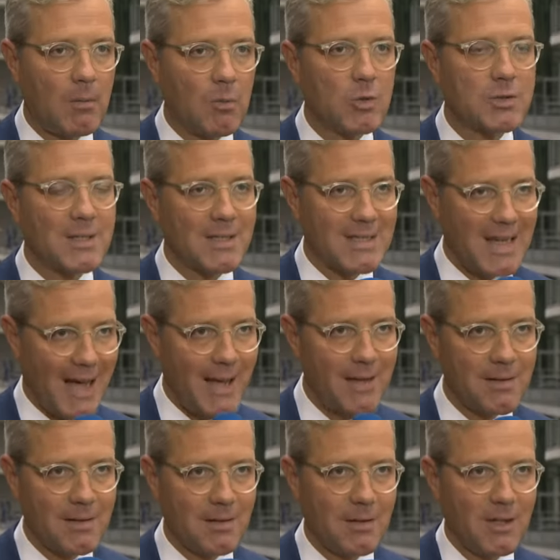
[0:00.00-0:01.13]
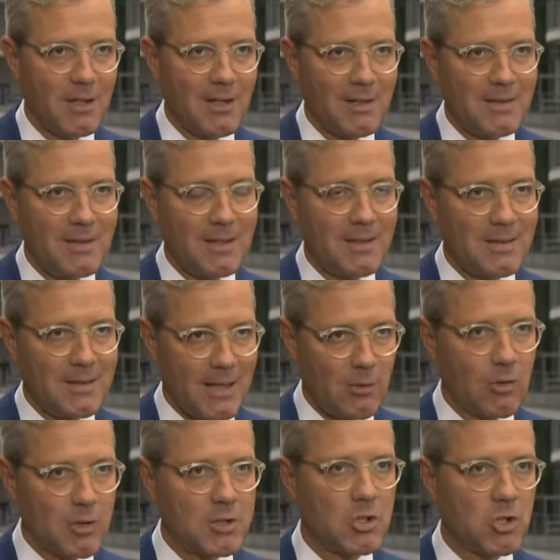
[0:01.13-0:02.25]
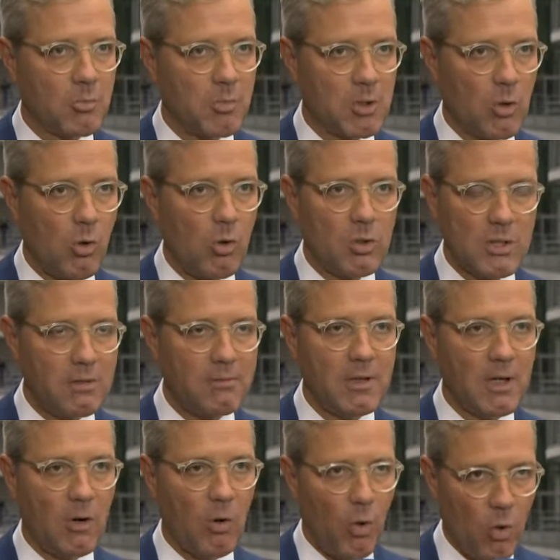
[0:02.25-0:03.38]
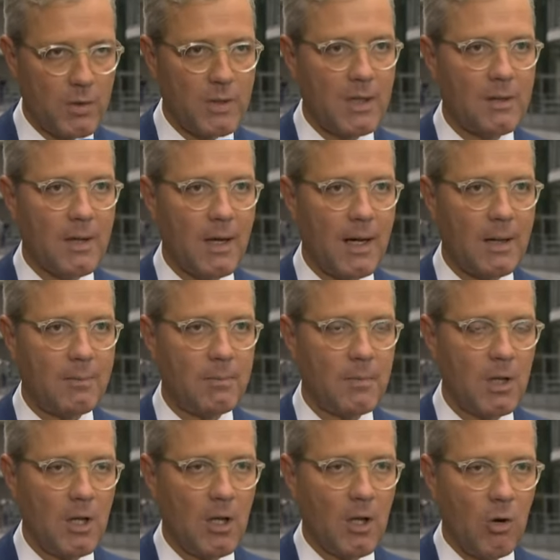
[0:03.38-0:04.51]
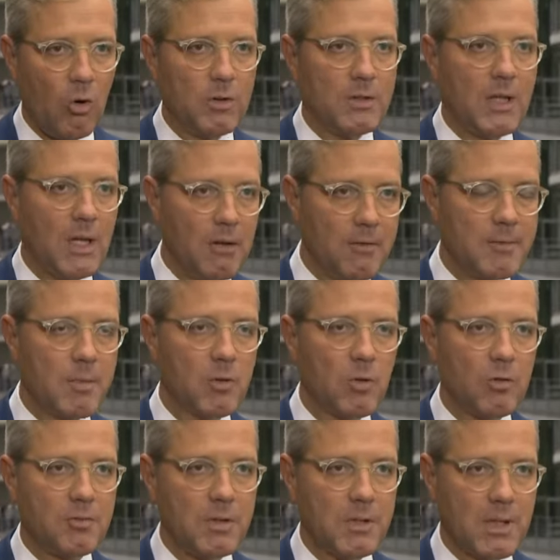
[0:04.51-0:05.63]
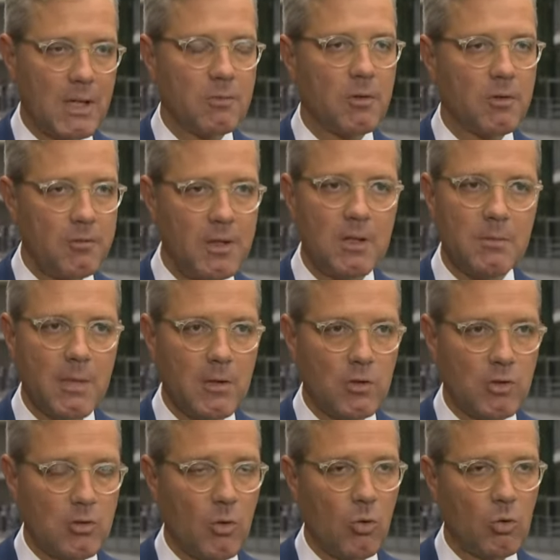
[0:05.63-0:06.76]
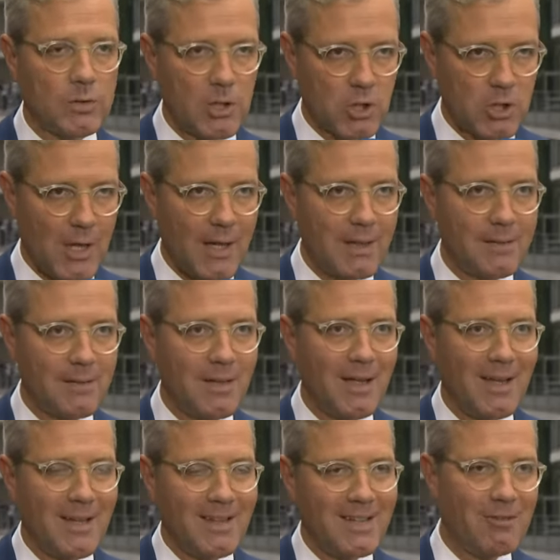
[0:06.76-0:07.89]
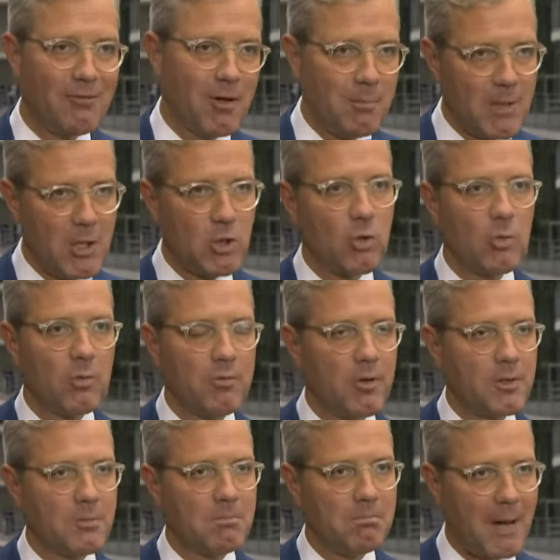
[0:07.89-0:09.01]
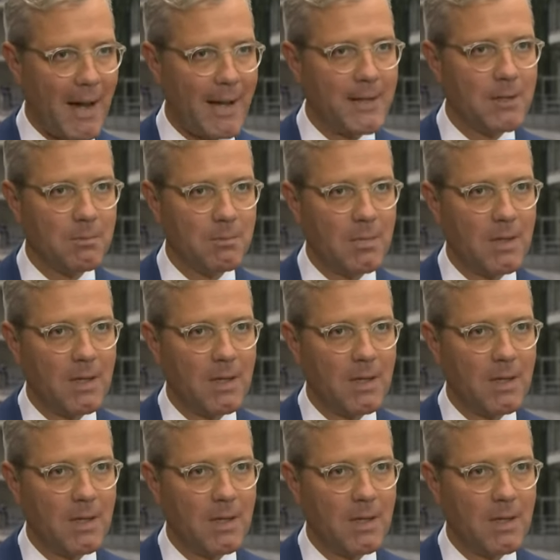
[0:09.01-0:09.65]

muss das eine, die terroristische Bedrohung, die wir ohnehin haben, und die Hilfsbedürftigkeit von vielen Menschen unterscheiden. Die Vermischung von beidem